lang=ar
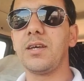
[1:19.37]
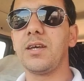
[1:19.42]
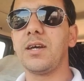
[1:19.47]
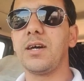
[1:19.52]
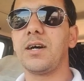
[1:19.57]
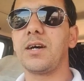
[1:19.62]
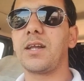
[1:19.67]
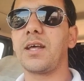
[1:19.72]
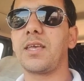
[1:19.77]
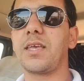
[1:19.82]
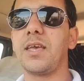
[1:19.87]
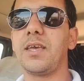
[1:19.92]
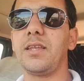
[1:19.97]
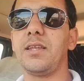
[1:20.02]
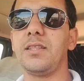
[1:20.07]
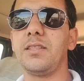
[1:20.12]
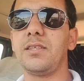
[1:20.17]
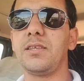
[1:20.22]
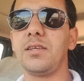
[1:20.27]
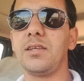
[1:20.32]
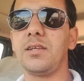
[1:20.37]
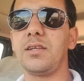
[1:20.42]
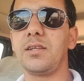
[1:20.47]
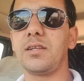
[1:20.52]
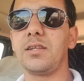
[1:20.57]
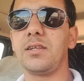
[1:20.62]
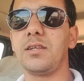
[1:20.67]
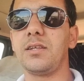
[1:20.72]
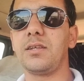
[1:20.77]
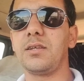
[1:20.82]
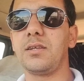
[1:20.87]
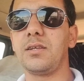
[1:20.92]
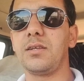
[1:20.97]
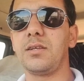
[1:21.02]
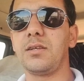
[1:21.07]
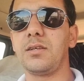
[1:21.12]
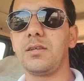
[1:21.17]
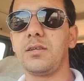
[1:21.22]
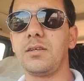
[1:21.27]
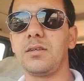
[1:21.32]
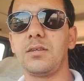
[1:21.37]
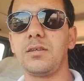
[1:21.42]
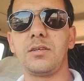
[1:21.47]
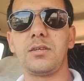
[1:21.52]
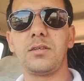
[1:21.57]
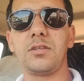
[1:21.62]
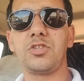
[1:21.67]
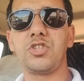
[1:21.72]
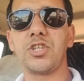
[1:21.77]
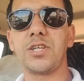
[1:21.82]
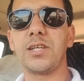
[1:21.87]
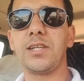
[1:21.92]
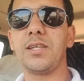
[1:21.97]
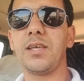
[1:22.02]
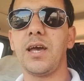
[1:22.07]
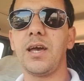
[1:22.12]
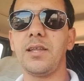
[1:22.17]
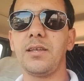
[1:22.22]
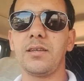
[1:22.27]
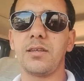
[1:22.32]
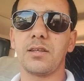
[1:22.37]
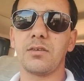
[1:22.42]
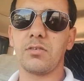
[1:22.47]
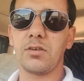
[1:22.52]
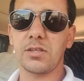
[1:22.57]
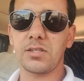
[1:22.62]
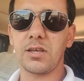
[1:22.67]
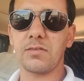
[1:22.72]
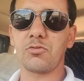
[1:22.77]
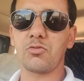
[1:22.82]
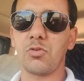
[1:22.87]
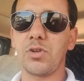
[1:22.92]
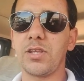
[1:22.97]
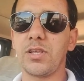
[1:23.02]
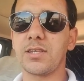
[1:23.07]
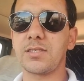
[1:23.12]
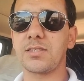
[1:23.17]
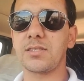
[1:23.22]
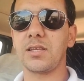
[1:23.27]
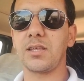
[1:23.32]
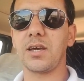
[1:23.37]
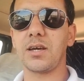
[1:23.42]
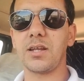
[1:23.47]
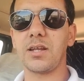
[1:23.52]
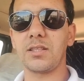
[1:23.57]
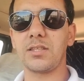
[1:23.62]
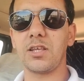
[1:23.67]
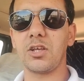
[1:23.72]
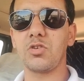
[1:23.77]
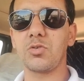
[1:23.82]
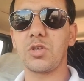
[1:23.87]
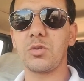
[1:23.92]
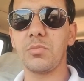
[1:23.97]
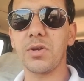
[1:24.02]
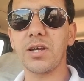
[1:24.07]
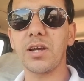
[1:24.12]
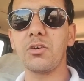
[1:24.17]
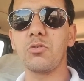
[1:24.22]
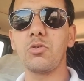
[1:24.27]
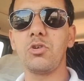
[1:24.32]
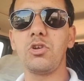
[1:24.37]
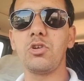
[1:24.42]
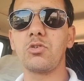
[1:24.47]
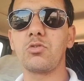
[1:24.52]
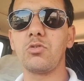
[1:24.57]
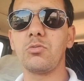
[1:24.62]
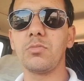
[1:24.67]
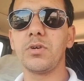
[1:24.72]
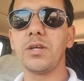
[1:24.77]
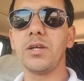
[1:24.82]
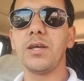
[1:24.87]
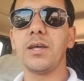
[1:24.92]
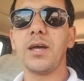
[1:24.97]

راه كاين عندي شي كليان صيفطوا لي السيارات ديالهم كما كنقول لكم